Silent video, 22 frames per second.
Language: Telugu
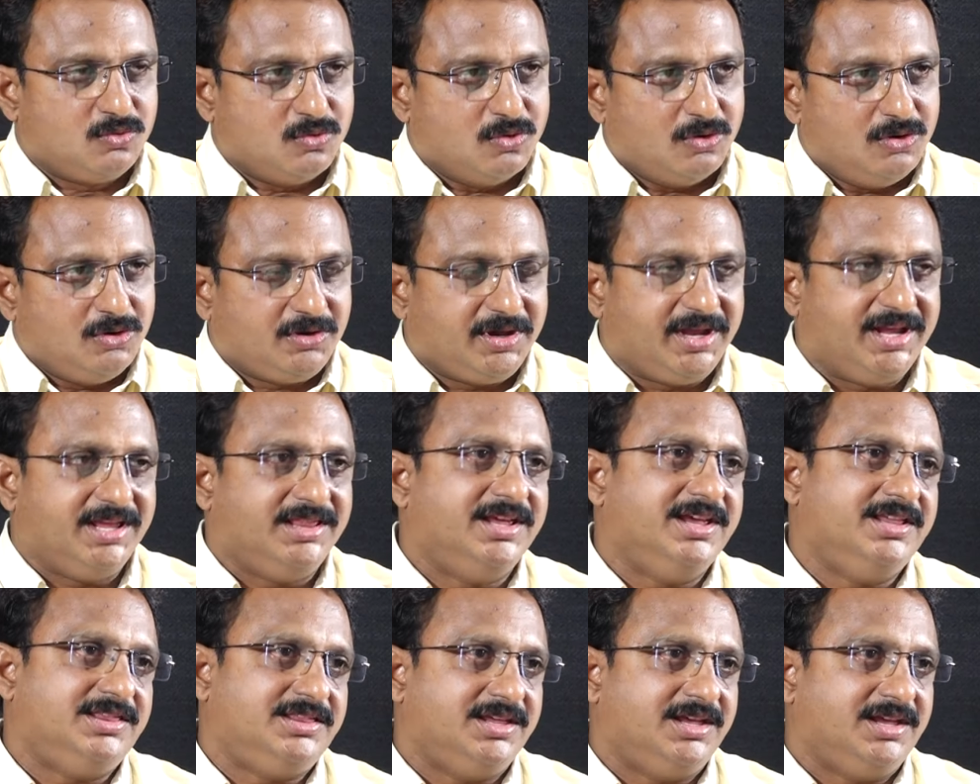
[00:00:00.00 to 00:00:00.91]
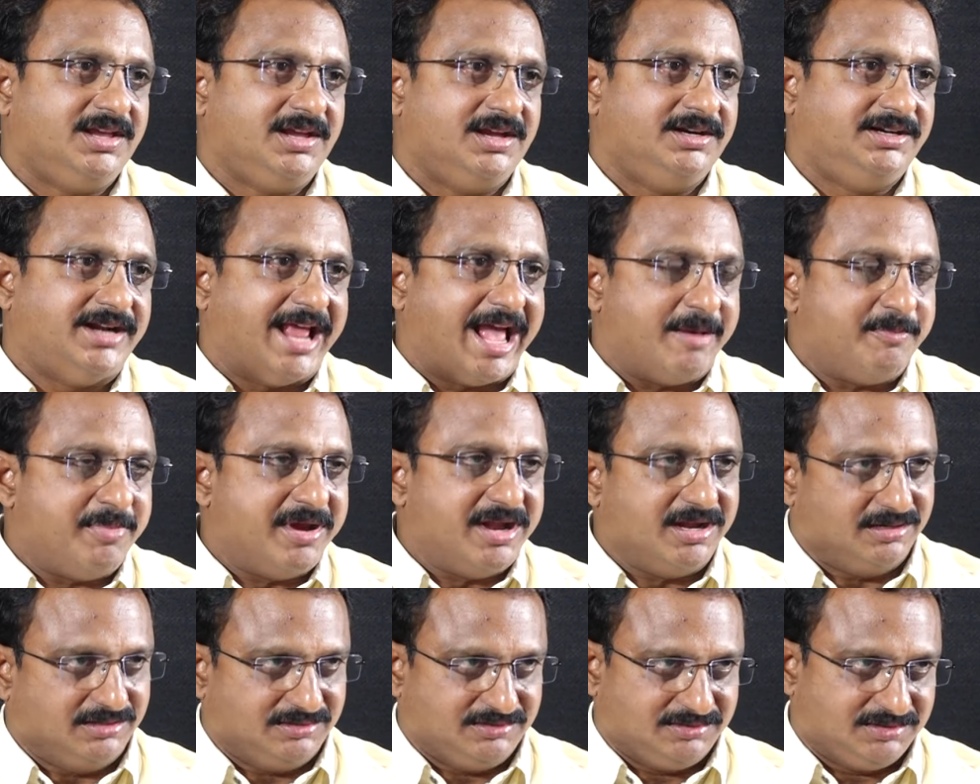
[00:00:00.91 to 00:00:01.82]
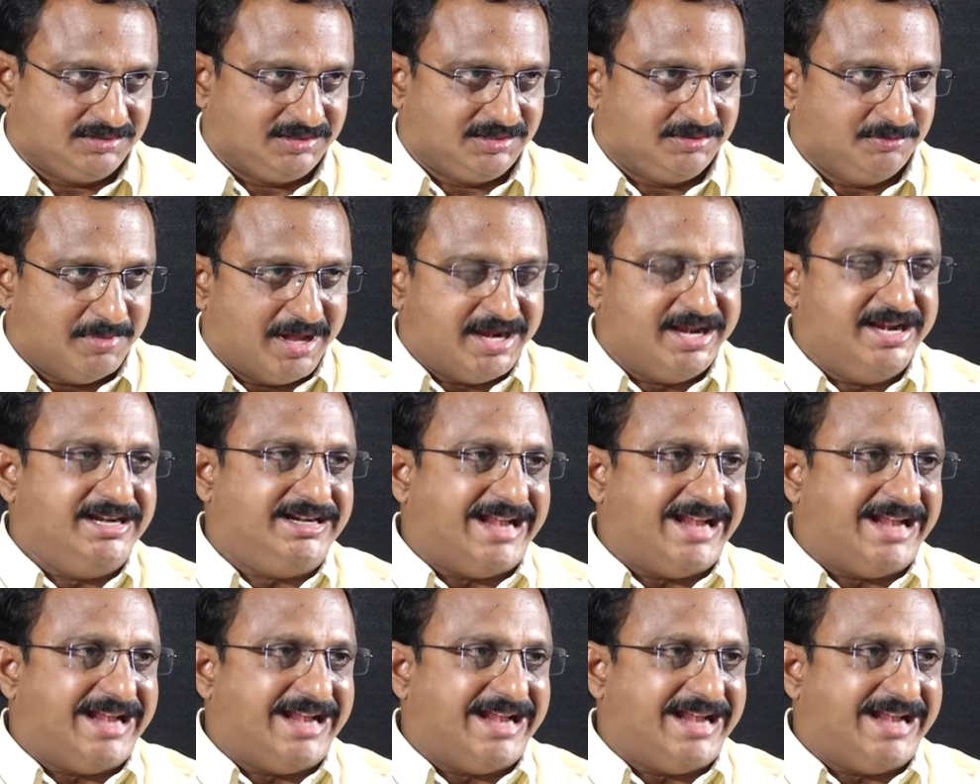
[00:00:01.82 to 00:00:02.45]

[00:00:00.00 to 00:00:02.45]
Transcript: కొడుకు ఏదైతే ట్యాపింగ్ మనీ